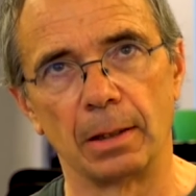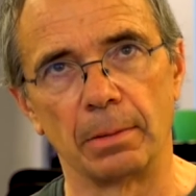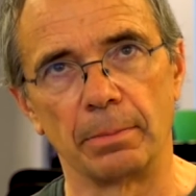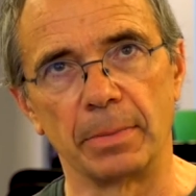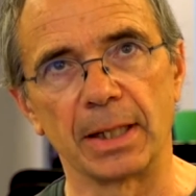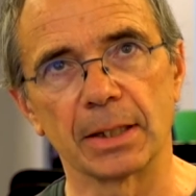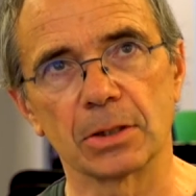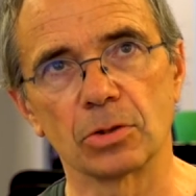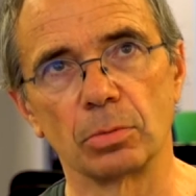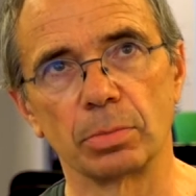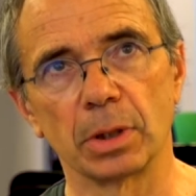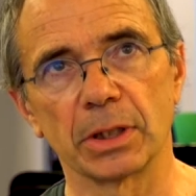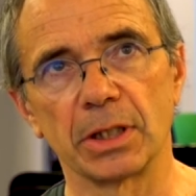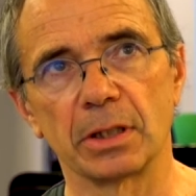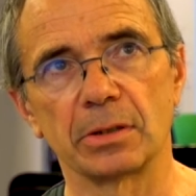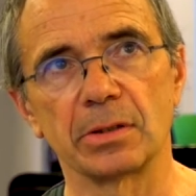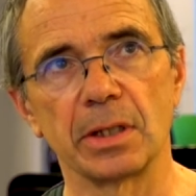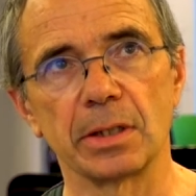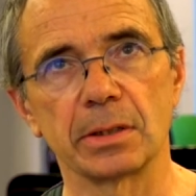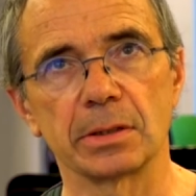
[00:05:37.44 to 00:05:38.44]
Mais la
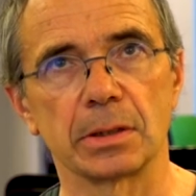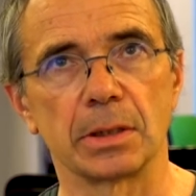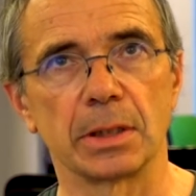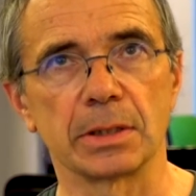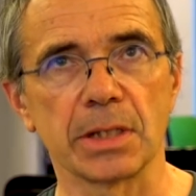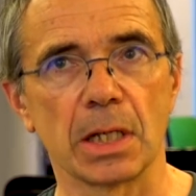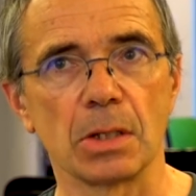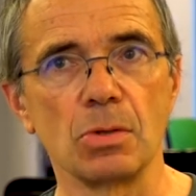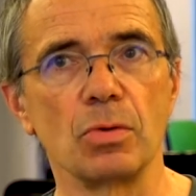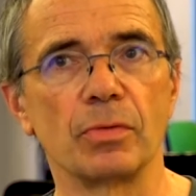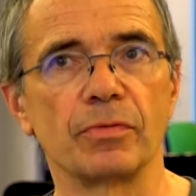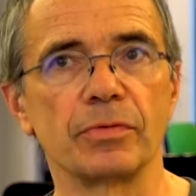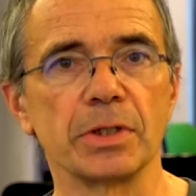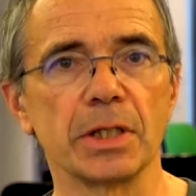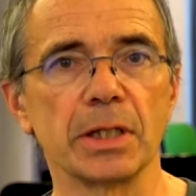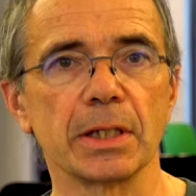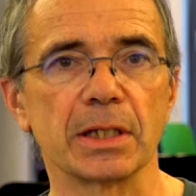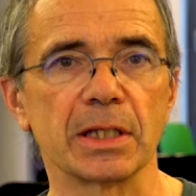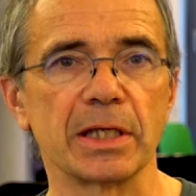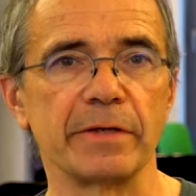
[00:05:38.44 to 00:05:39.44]
sobriété est un
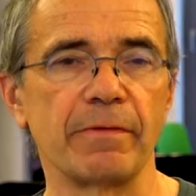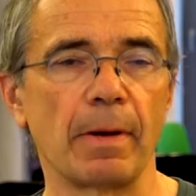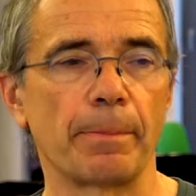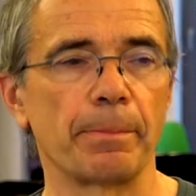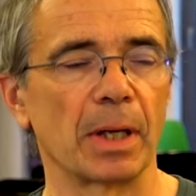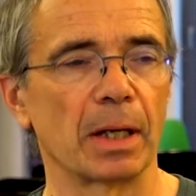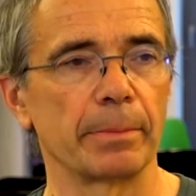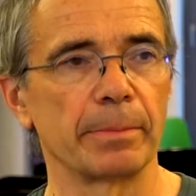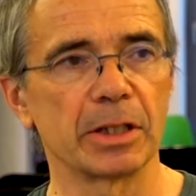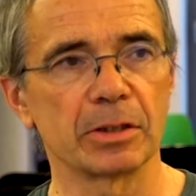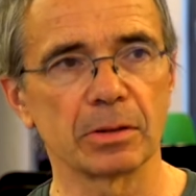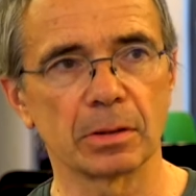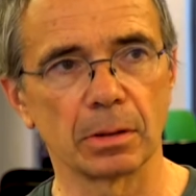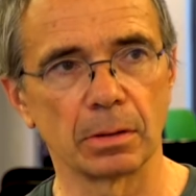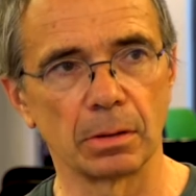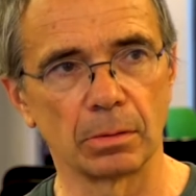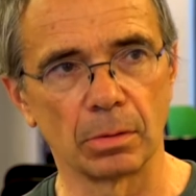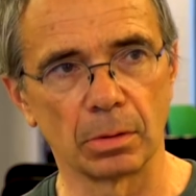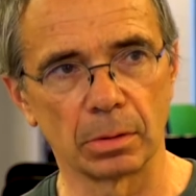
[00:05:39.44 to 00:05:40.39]
levier qui va permettre